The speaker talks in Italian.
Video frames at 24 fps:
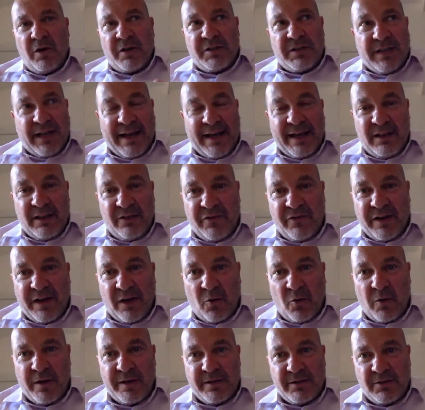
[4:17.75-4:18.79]
è cercare di fare
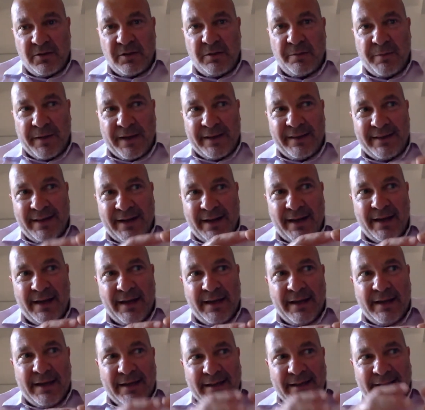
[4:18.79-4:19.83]
questo, di
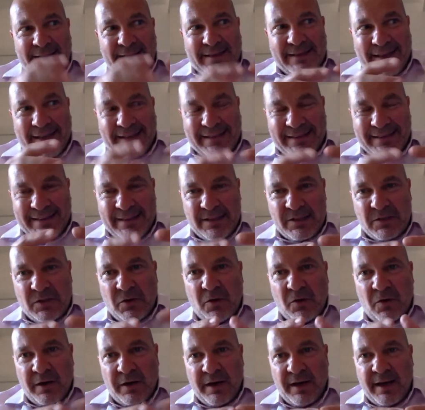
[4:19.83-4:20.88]
prendere tante
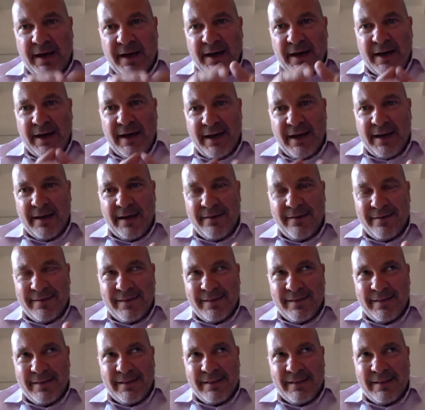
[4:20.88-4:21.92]
storie e
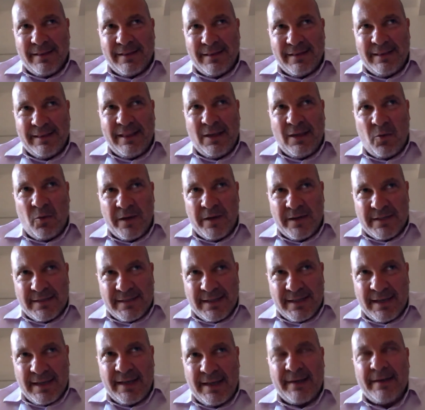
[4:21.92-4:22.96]
di
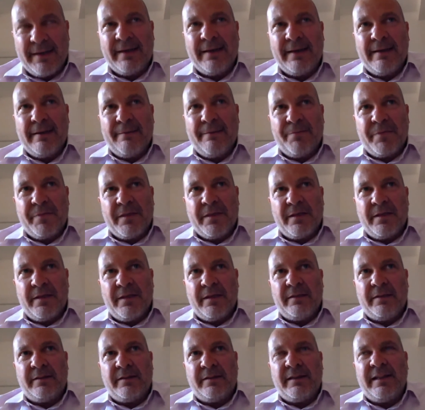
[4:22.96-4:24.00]
queste
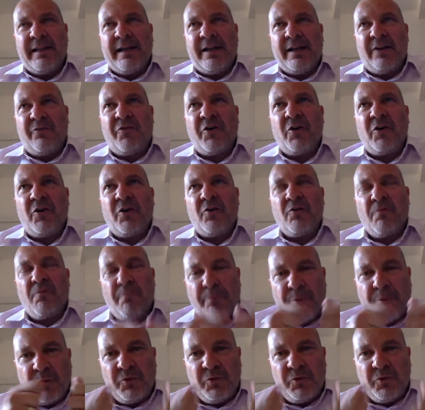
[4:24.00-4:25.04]
eh, tirare fuori un
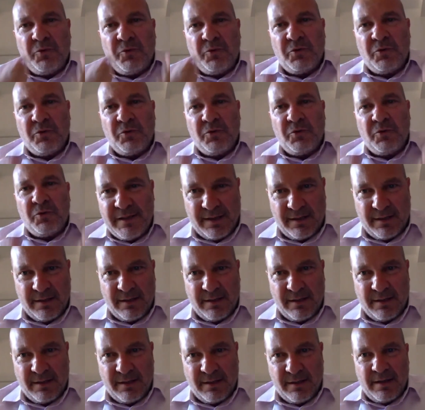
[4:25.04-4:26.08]
punto di
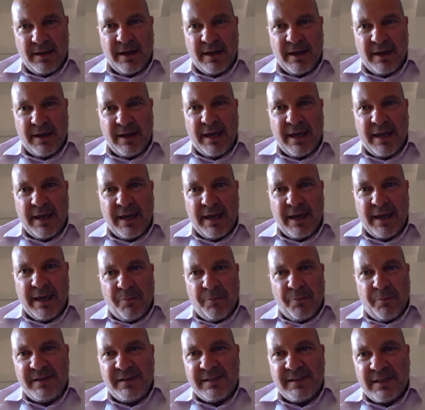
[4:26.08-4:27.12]
vista e quel punto
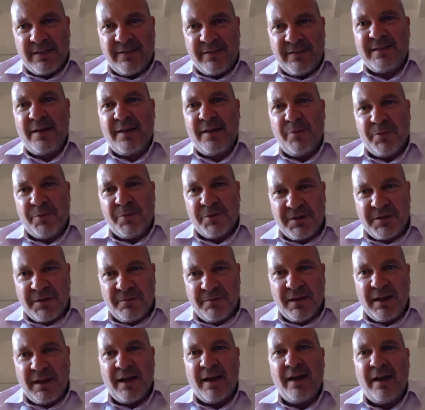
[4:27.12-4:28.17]
di vista deve essere il più
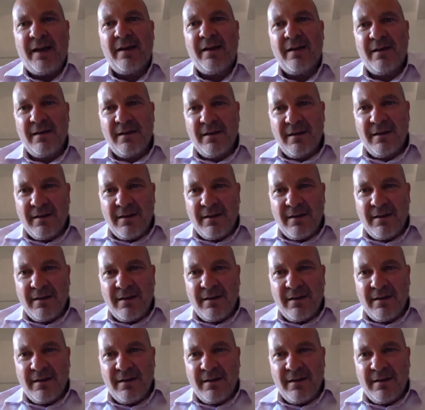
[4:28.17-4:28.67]
possibile